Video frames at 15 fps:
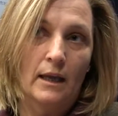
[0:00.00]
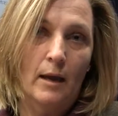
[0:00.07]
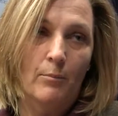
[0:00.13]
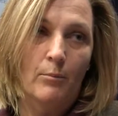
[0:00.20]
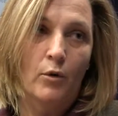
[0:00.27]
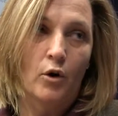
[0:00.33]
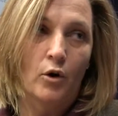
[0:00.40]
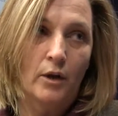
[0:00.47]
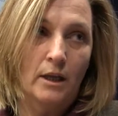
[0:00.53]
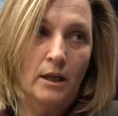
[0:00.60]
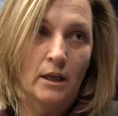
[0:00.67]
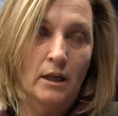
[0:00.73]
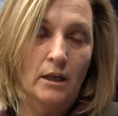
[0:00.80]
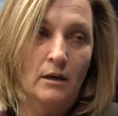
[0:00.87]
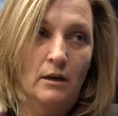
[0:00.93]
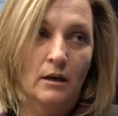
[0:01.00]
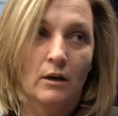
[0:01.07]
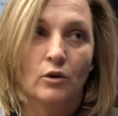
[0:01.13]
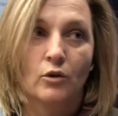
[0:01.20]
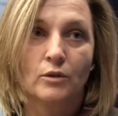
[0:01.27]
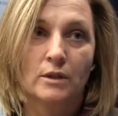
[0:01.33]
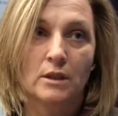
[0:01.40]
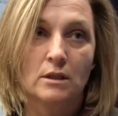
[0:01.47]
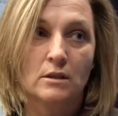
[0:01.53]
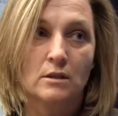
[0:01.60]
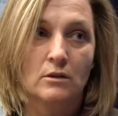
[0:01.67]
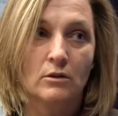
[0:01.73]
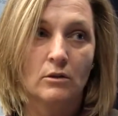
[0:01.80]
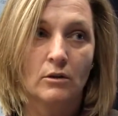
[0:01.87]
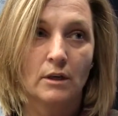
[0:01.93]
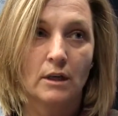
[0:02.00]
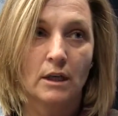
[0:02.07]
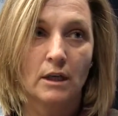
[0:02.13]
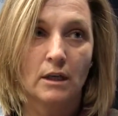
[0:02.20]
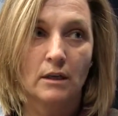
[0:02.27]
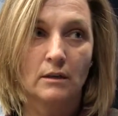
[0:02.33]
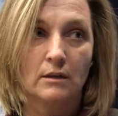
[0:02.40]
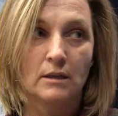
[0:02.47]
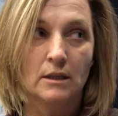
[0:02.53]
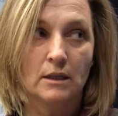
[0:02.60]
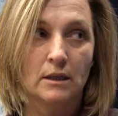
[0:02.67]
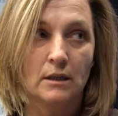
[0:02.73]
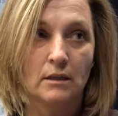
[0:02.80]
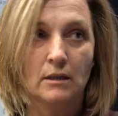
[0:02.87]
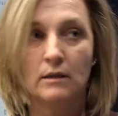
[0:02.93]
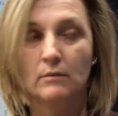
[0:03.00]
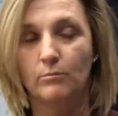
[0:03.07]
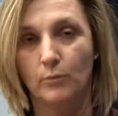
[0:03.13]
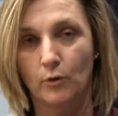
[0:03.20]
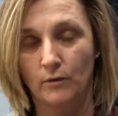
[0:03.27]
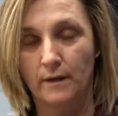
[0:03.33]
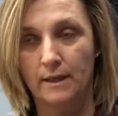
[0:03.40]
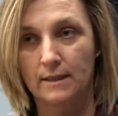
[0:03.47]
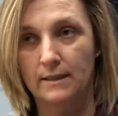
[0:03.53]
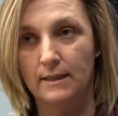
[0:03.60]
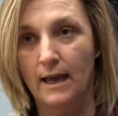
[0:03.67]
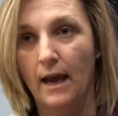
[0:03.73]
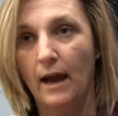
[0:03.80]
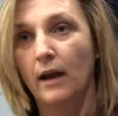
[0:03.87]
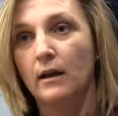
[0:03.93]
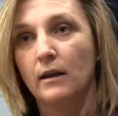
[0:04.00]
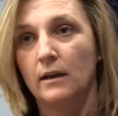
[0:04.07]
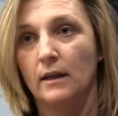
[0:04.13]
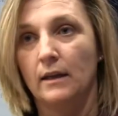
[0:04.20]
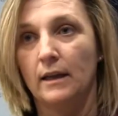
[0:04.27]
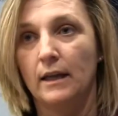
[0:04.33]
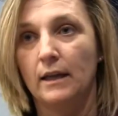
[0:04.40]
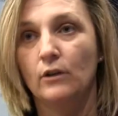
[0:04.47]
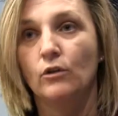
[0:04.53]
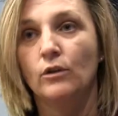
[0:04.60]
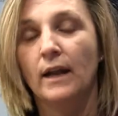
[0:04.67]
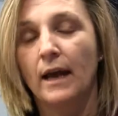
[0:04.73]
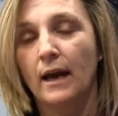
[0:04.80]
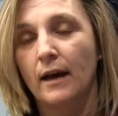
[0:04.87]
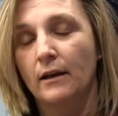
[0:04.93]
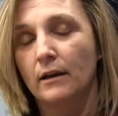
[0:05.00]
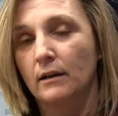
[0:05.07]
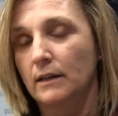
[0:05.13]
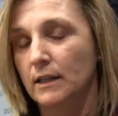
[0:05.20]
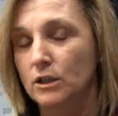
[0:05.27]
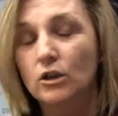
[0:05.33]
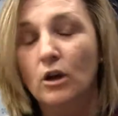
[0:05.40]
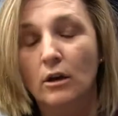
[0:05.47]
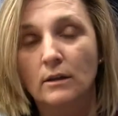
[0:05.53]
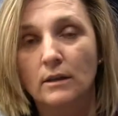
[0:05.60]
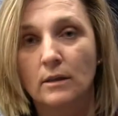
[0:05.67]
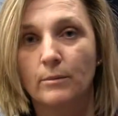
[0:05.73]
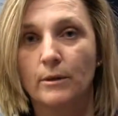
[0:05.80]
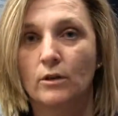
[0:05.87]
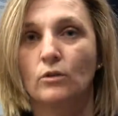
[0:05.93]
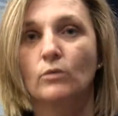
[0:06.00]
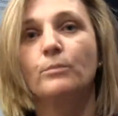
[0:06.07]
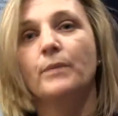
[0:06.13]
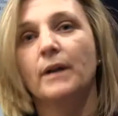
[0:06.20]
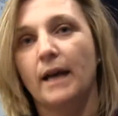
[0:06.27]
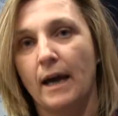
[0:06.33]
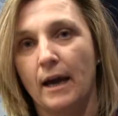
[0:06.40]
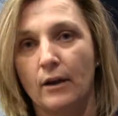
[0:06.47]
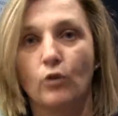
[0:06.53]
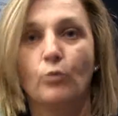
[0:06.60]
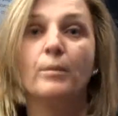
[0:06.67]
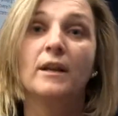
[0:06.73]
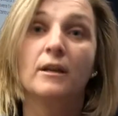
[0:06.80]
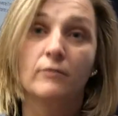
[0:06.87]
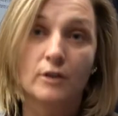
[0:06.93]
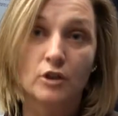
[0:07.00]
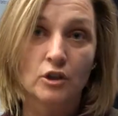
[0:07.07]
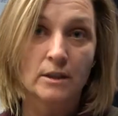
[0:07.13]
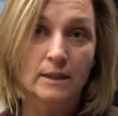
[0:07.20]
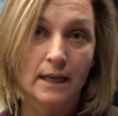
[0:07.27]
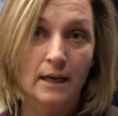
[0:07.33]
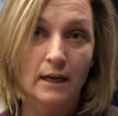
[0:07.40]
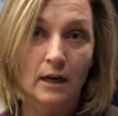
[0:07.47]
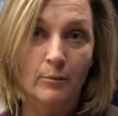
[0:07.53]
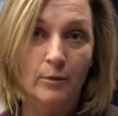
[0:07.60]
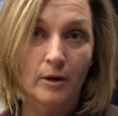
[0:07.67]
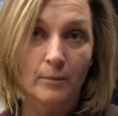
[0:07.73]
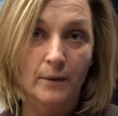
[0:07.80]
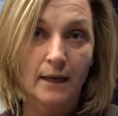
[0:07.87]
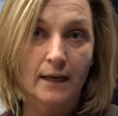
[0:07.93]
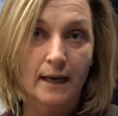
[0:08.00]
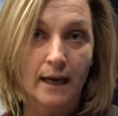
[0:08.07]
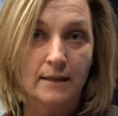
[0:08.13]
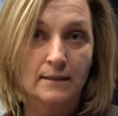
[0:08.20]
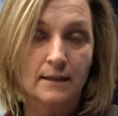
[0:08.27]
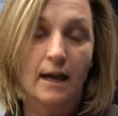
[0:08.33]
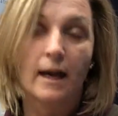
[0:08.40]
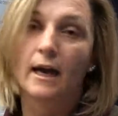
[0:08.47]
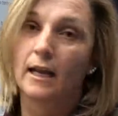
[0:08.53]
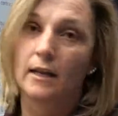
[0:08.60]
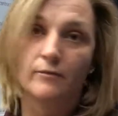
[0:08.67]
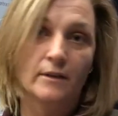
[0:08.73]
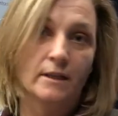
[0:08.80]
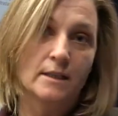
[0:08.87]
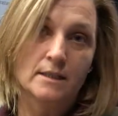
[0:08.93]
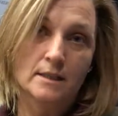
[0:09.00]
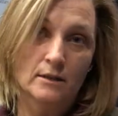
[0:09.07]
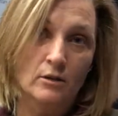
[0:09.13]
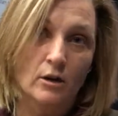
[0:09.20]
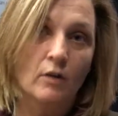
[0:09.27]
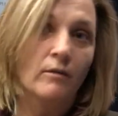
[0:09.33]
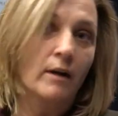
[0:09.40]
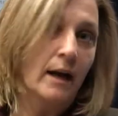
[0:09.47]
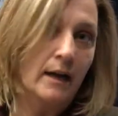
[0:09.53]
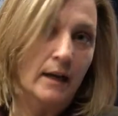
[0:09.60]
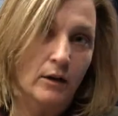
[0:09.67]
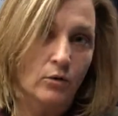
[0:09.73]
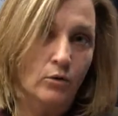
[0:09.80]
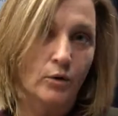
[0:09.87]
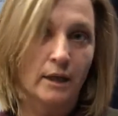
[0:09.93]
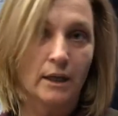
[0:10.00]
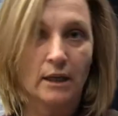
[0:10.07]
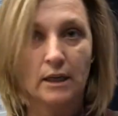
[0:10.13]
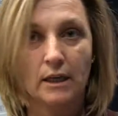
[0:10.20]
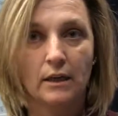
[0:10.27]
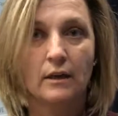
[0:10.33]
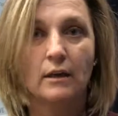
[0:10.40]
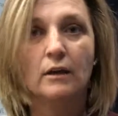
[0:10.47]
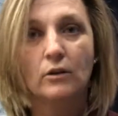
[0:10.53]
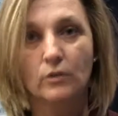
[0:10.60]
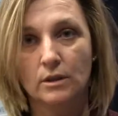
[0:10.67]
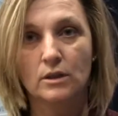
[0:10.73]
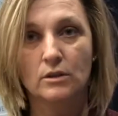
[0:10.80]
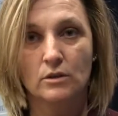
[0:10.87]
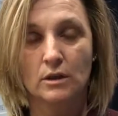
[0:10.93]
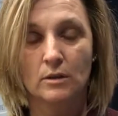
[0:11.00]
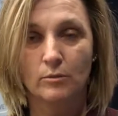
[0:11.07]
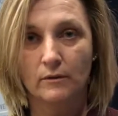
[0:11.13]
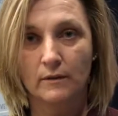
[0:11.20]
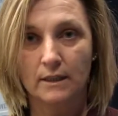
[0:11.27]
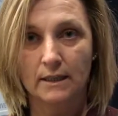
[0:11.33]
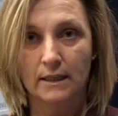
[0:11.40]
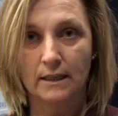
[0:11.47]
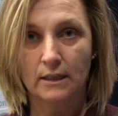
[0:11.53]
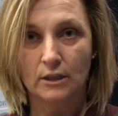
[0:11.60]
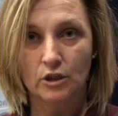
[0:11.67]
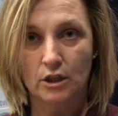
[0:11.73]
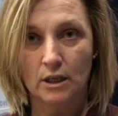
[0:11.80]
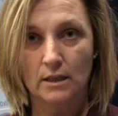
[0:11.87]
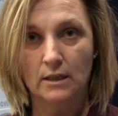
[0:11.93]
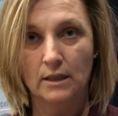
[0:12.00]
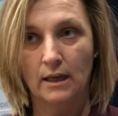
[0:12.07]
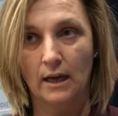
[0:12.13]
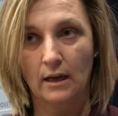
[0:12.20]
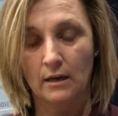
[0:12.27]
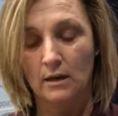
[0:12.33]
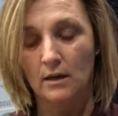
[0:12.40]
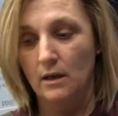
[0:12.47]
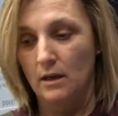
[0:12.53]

è poi in condizioni di povertà e non ha i soldi per comprare o per efficientare la propria casa, alla fine si trova anche lui in condizioni di povertà energetica.